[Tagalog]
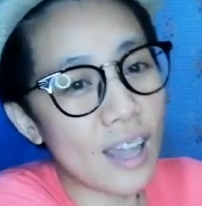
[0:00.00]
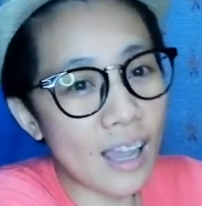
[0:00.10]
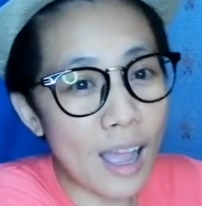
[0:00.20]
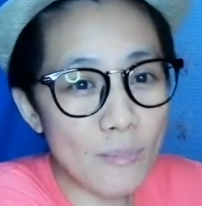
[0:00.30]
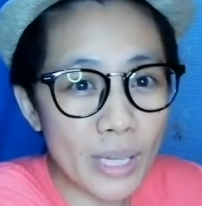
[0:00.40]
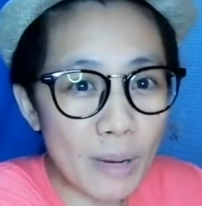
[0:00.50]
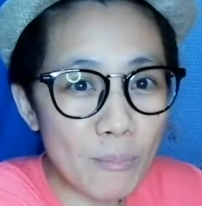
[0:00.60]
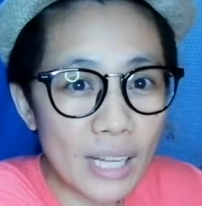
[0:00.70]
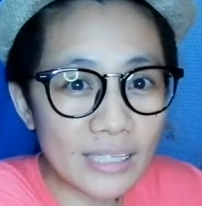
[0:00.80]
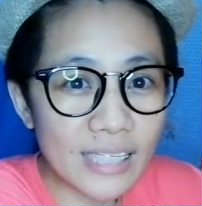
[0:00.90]
camera
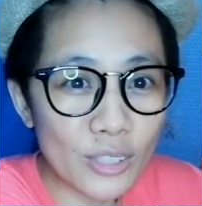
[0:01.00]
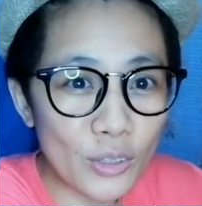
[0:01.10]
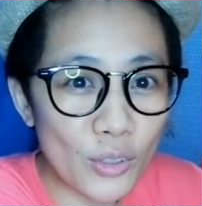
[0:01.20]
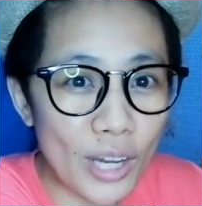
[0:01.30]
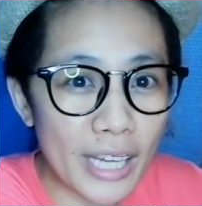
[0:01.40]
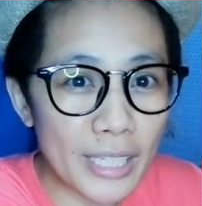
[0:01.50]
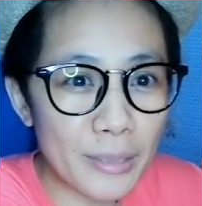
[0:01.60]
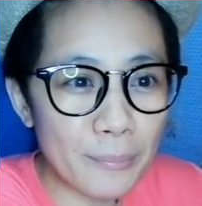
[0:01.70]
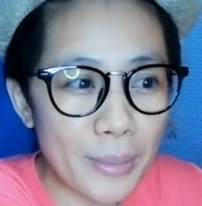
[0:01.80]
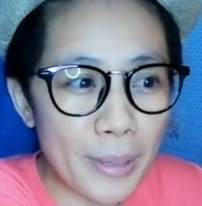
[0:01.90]
vlog na to
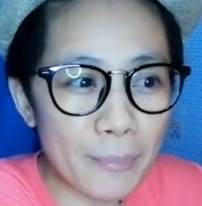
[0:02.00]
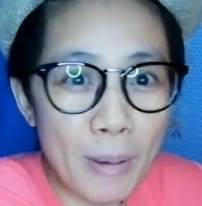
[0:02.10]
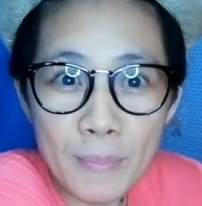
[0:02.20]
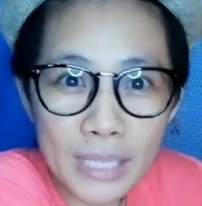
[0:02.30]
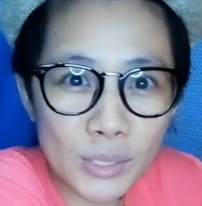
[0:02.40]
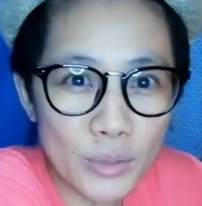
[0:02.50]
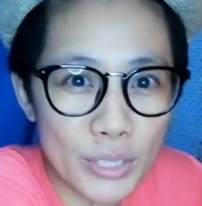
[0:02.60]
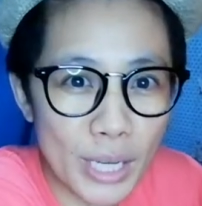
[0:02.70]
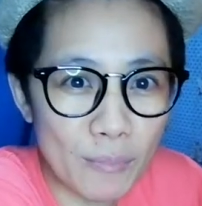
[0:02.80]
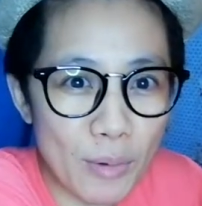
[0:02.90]
ay ma mabilis ko
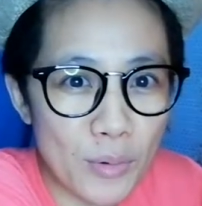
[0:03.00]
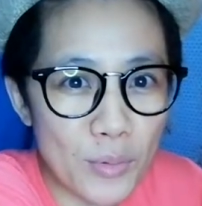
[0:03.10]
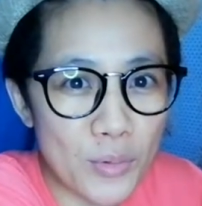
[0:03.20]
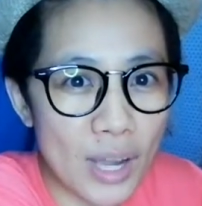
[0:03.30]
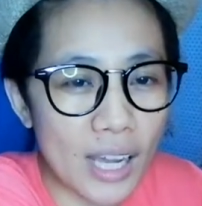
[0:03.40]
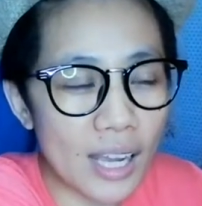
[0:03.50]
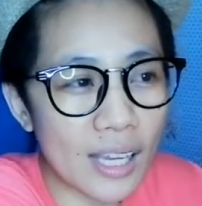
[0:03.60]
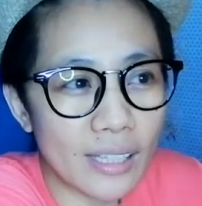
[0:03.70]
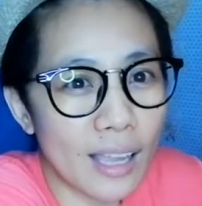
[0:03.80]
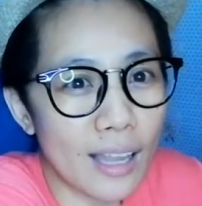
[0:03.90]
siyang makukuha
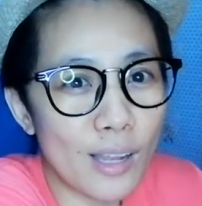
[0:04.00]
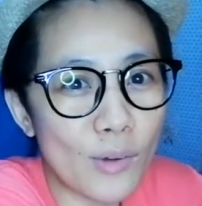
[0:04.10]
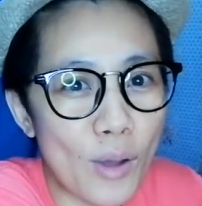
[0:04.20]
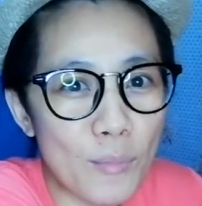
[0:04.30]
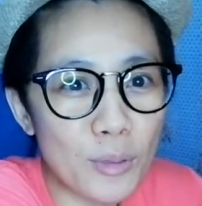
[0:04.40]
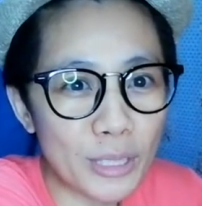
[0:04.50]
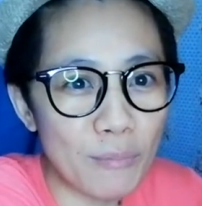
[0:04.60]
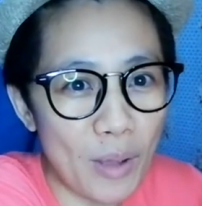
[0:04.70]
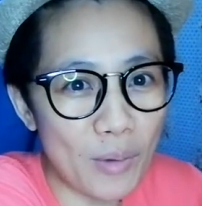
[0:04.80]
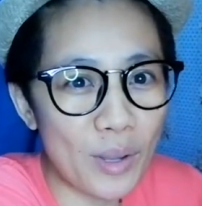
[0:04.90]
kagad akala ko abutin
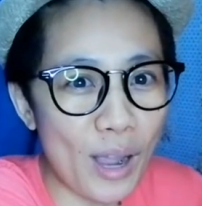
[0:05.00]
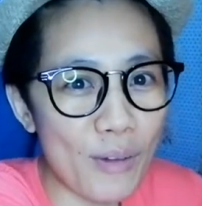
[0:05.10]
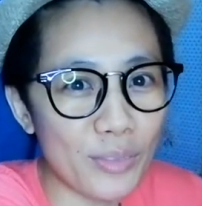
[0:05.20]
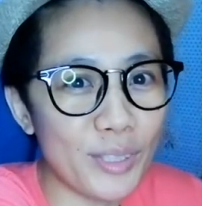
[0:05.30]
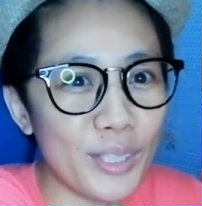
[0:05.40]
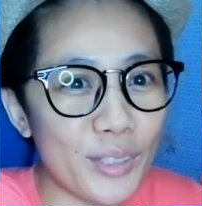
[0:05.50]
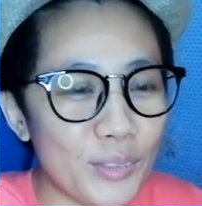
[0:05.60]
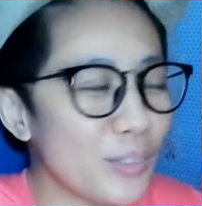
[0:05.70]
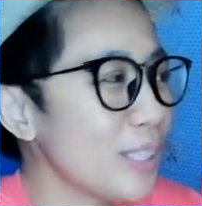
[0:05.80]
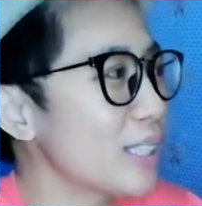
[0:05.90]
pa ako ng after
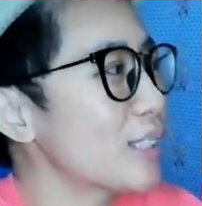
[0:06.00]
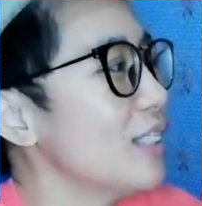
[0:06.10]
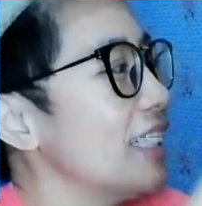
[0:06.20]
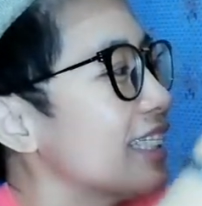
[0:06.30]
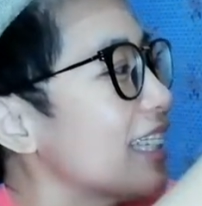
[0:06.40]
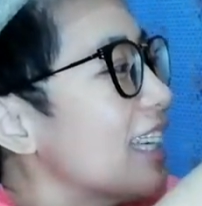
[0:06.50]
2 years ulit